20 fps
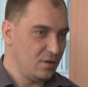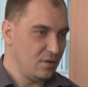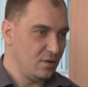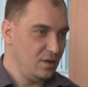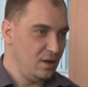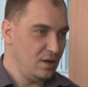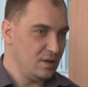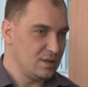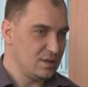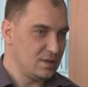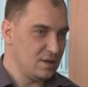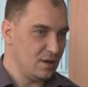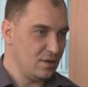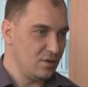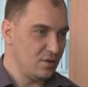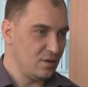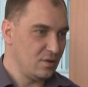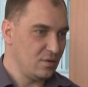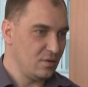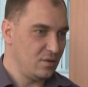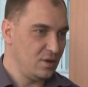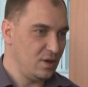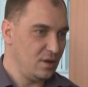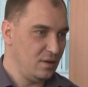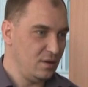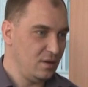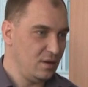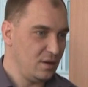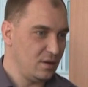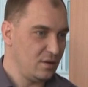To nie jest tak, że
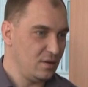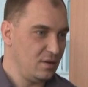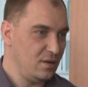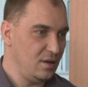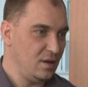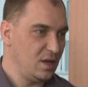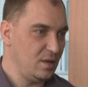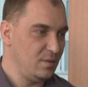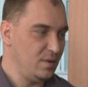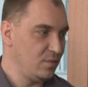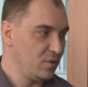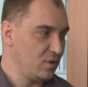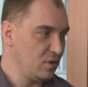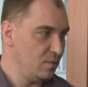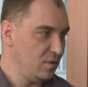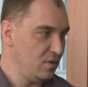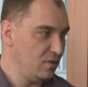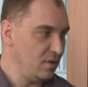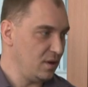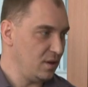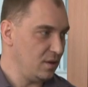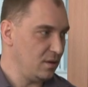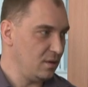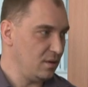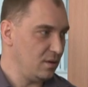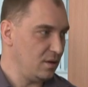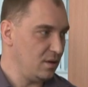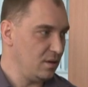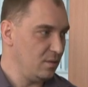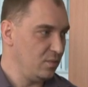codziennie jakieś zdjęcie mi przybywa
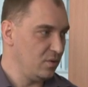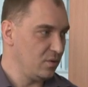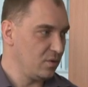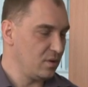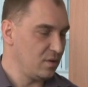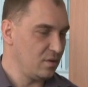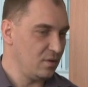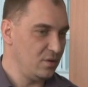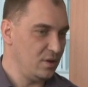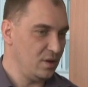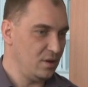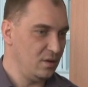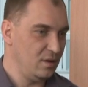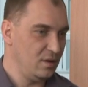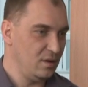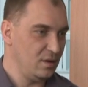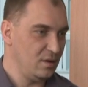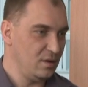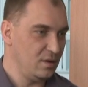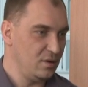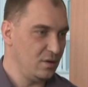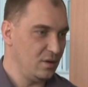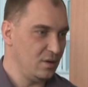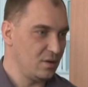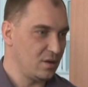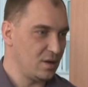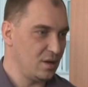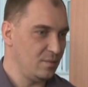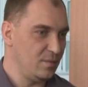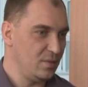albo że codziennie
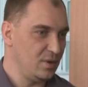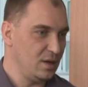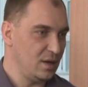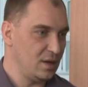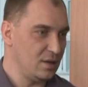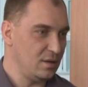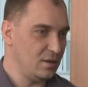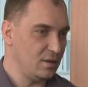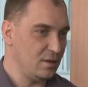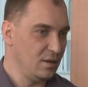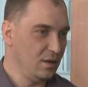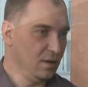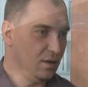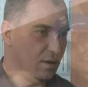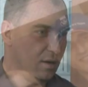gdzieś tam jadę.